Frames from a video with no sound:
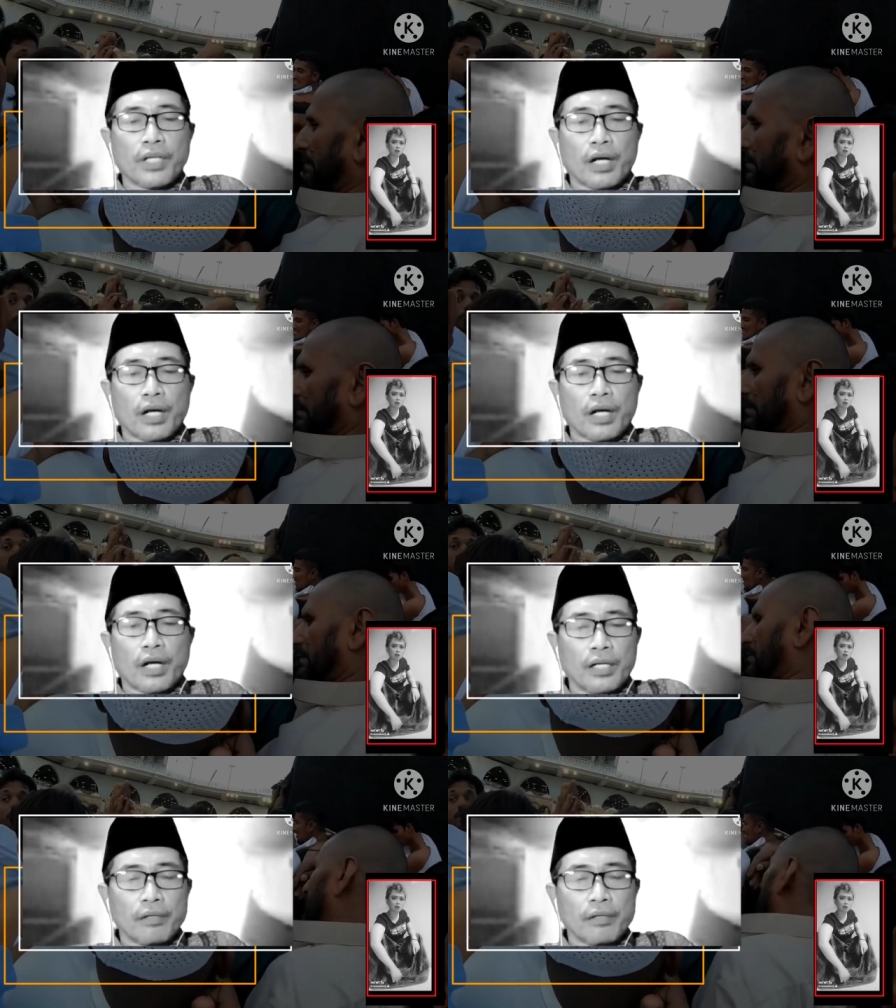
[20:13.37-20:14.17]
tahun.
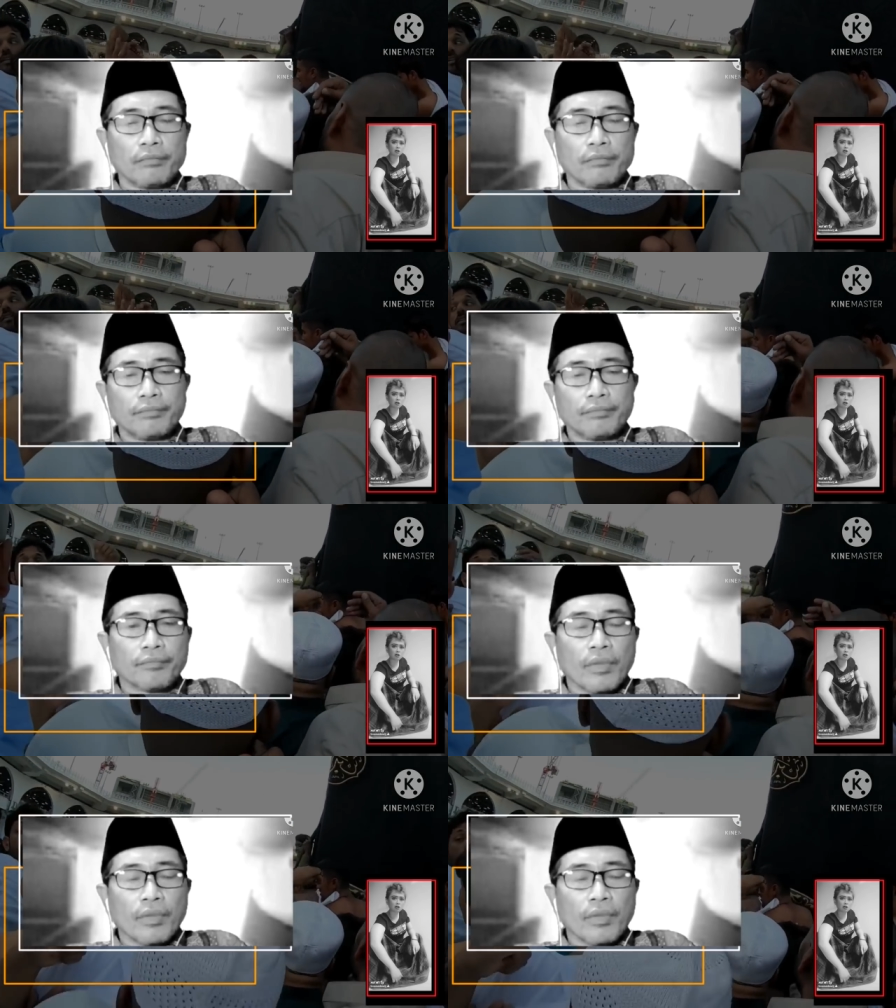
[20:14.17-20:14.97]

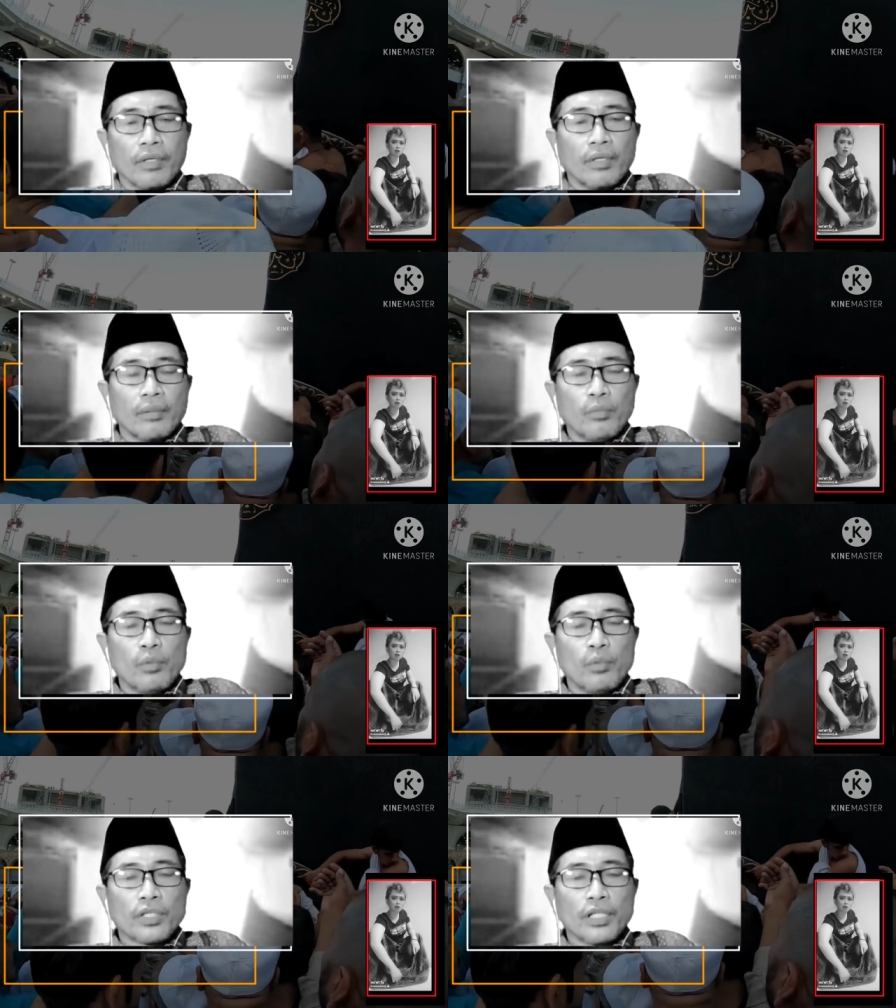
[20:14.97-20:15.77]
Ada
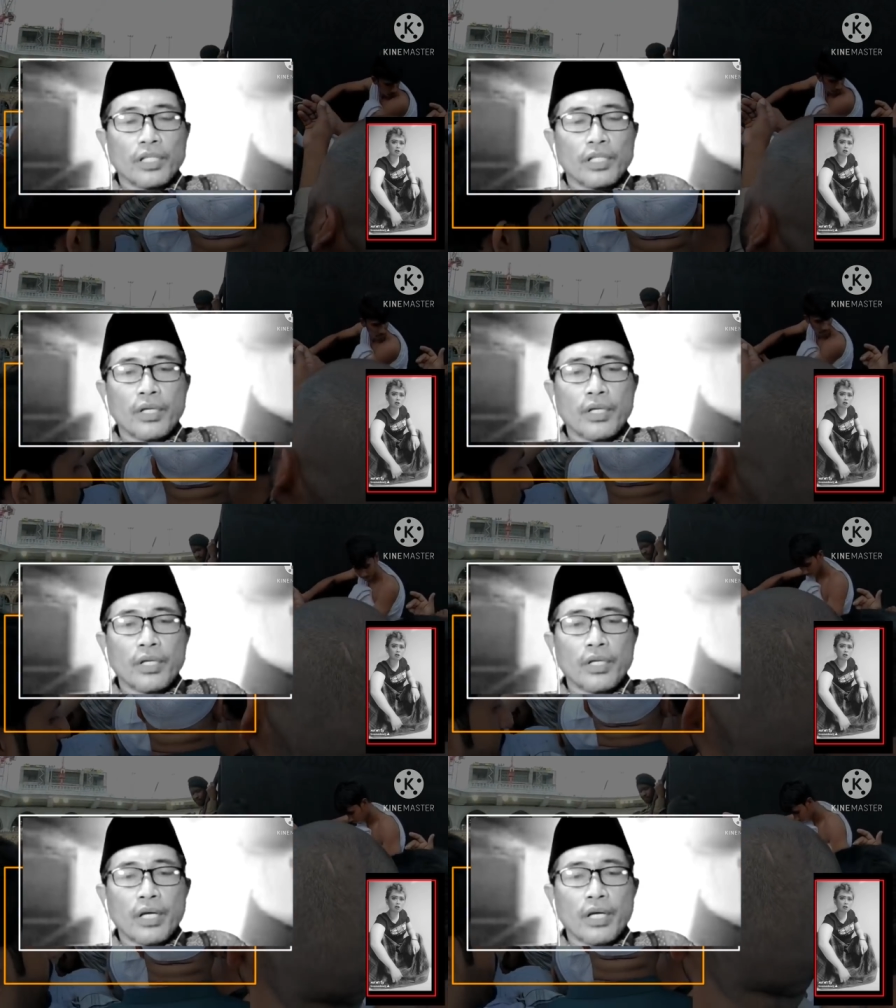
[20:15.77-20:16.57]
hadisnya tuh,
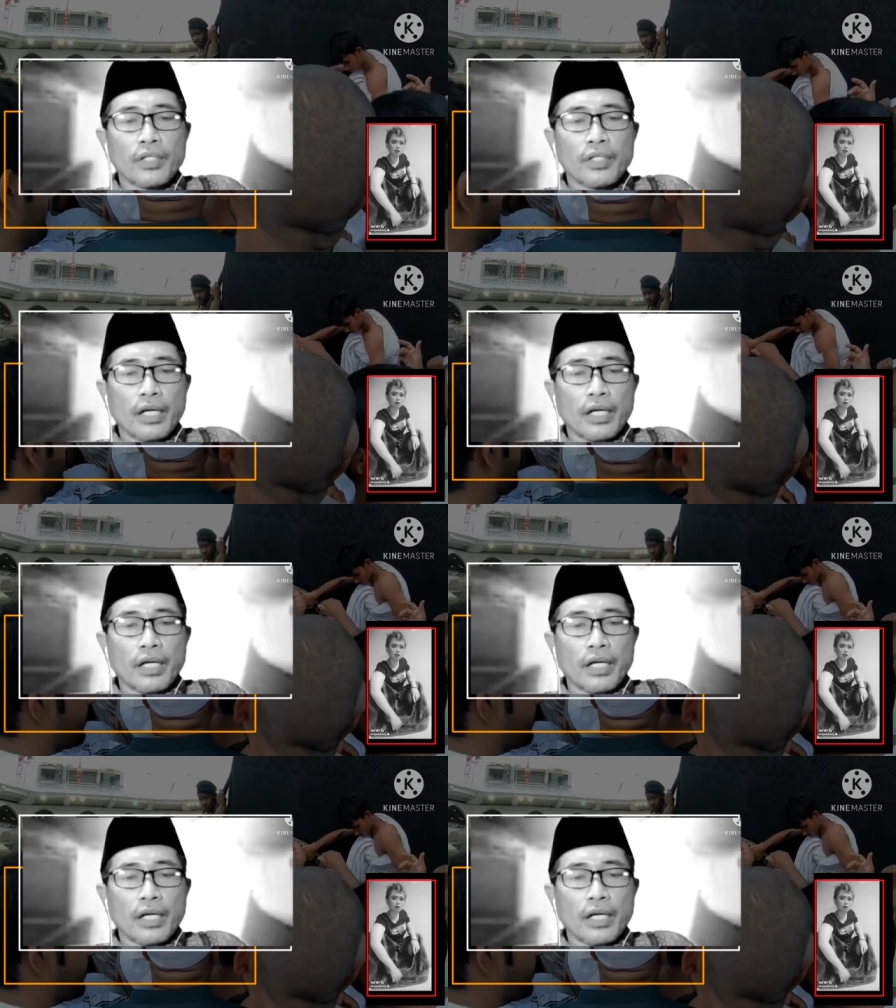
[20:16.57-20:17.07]
hadis Bukhari.